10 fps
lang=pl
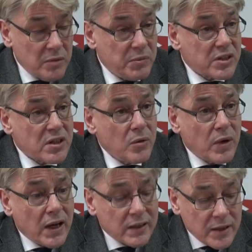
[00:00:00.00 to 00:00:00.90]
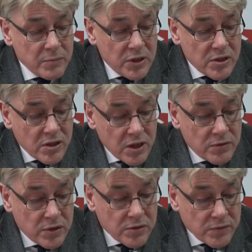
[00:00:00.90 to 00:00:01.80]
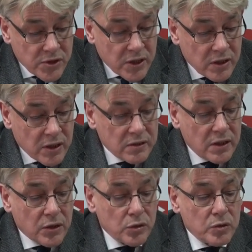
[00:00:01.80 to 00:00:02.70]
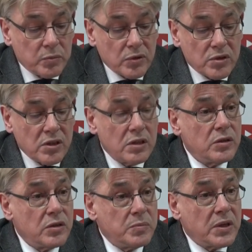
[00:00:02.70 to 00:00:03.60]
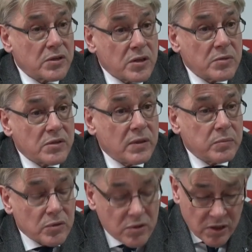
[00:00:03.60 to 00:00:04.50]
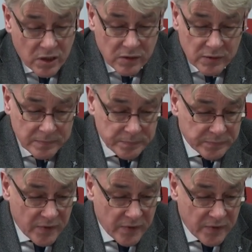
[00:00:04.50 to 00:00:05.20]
Pisał Adam Mickiewicz w Księgach Narodu Polskiego i Pielgrzymstwa Polskiego.